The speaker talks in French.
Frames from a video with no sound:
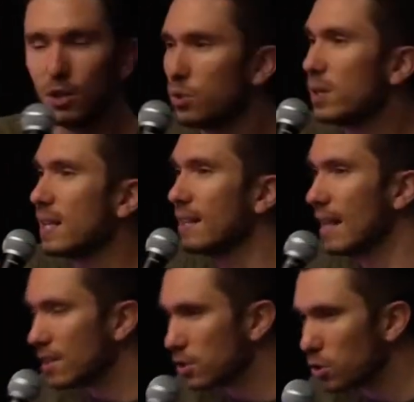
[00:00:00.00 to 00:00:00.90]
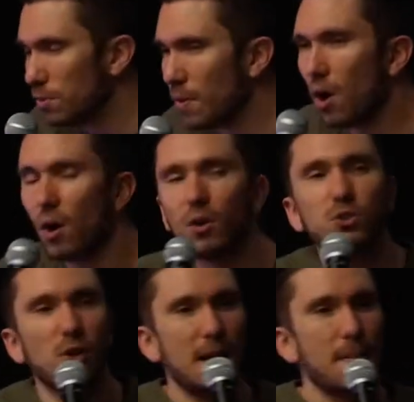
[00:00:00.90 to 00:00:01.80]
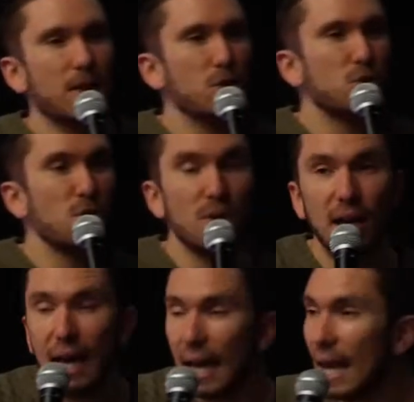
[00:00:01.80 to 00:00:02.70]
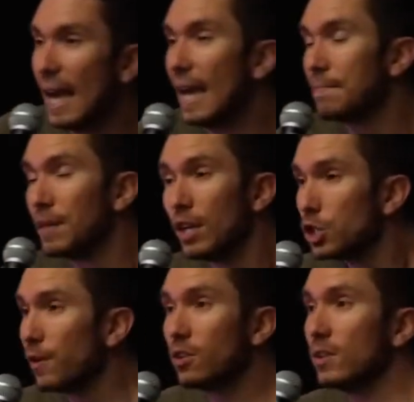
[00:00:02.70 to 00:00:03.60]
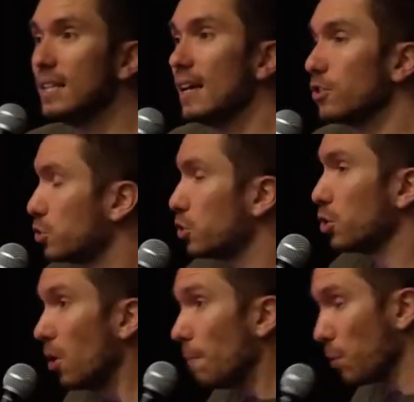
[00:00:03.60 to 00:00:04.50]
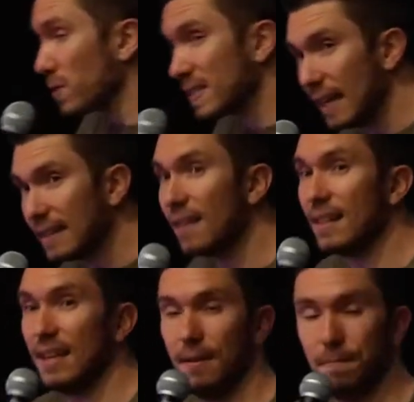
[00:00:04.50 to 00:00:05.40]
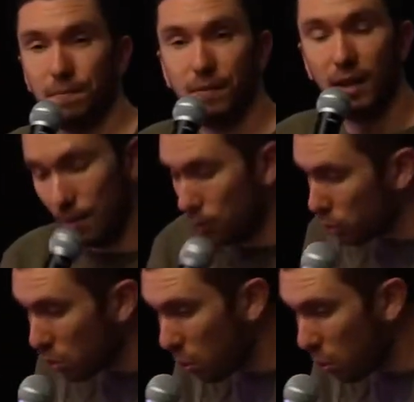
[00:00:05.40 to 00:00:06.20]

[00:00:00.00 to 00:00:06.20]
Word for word: Tu es un instrument entre les mains de Dieu. Et je vais te dire, Dieu, pour cette année, il veut te